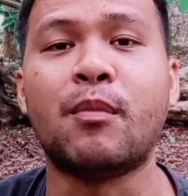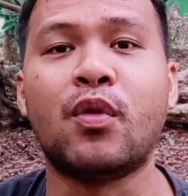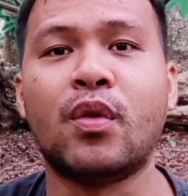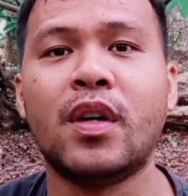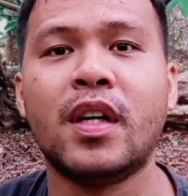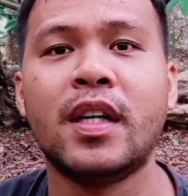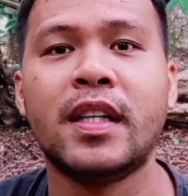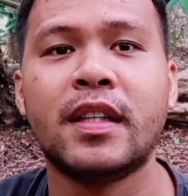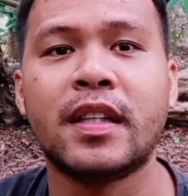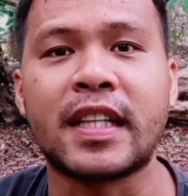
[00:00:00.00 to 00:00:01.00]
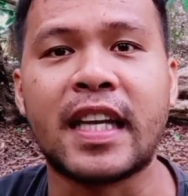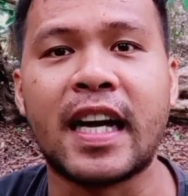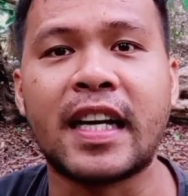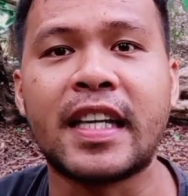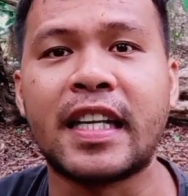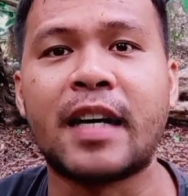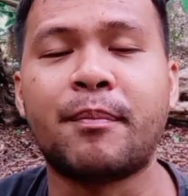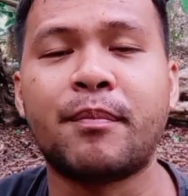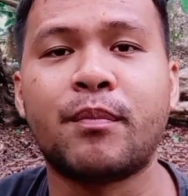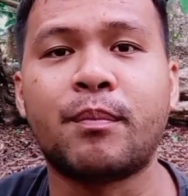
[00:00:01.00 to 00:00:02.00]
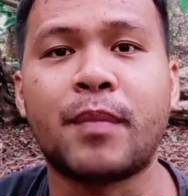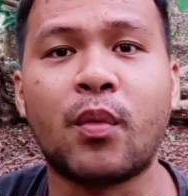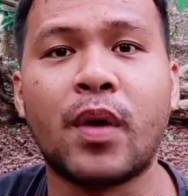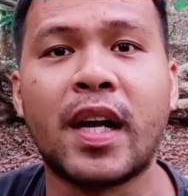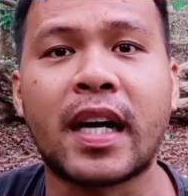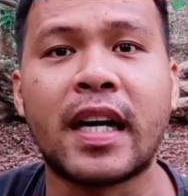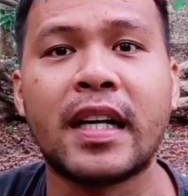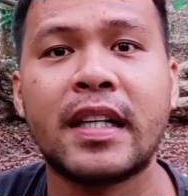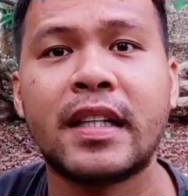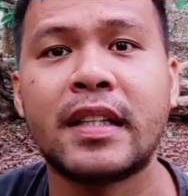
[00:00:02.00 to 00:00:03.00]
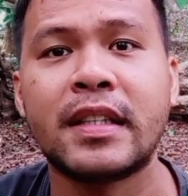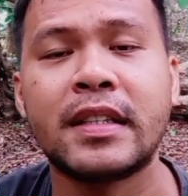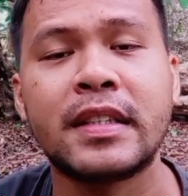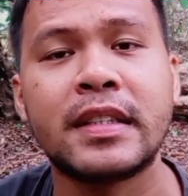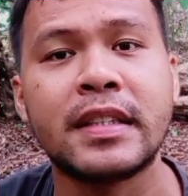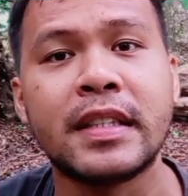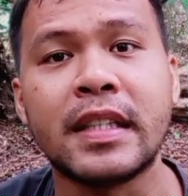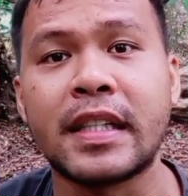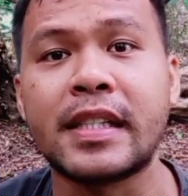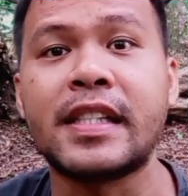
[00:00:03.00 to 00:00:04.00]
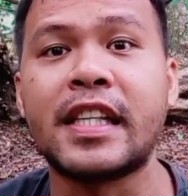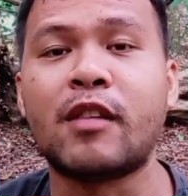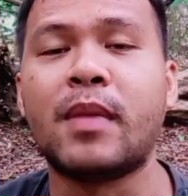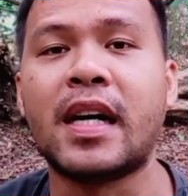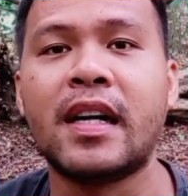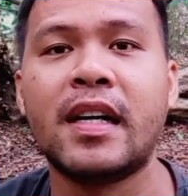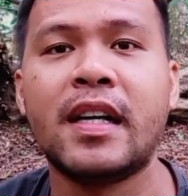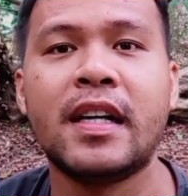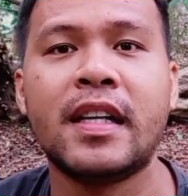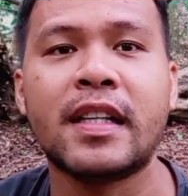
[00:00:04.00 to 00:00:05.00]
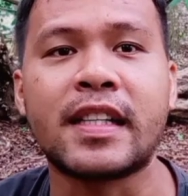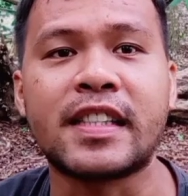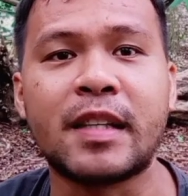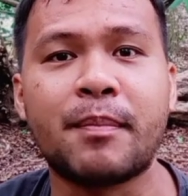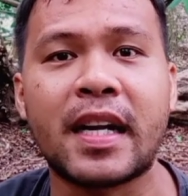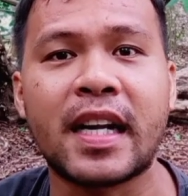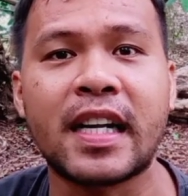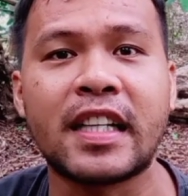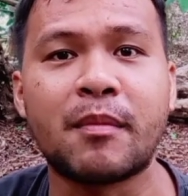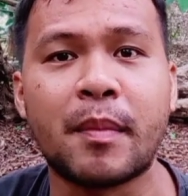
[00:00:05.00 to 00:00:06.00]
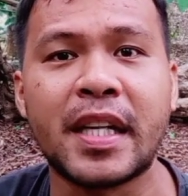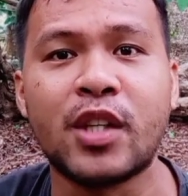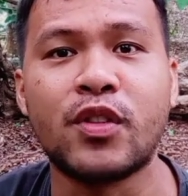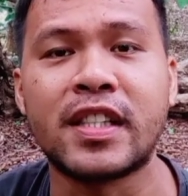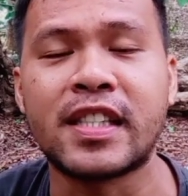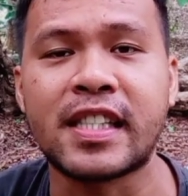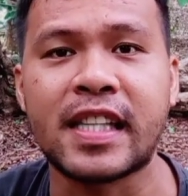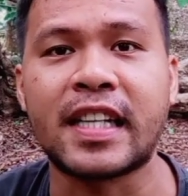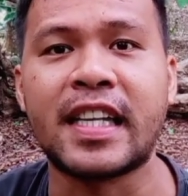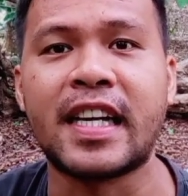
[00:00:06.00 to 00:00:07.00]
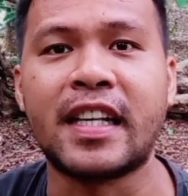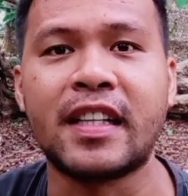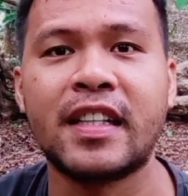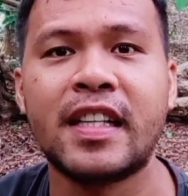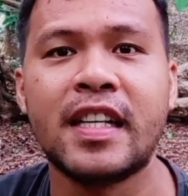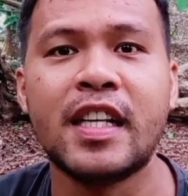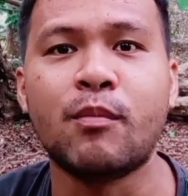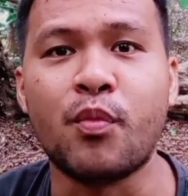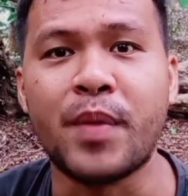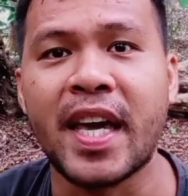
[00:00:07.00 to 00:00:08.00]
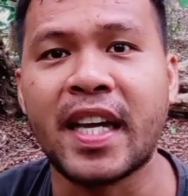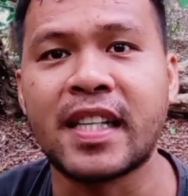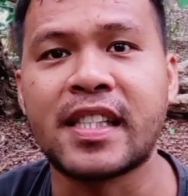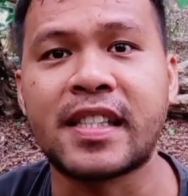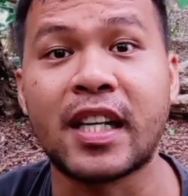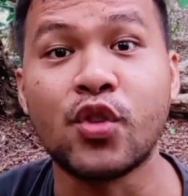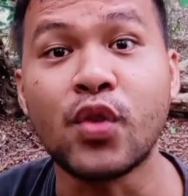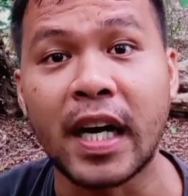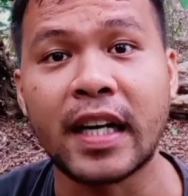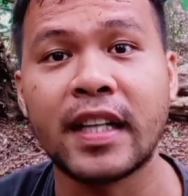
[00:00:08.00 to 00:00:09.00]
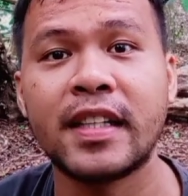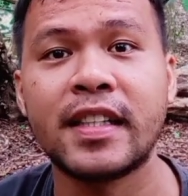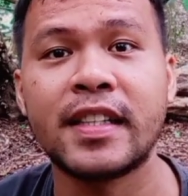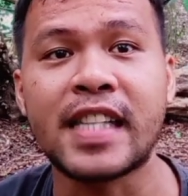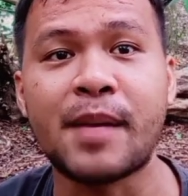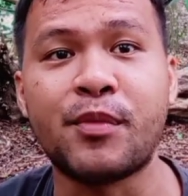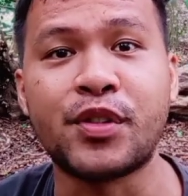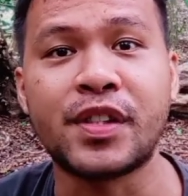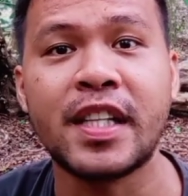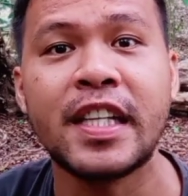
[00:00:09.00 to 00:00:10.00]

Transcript: mo. Kaya ang hirap pag wala kang reserba. Kasi para kayo namimaliho ng sasakyan. Umihay ka sa isang lugar, tapos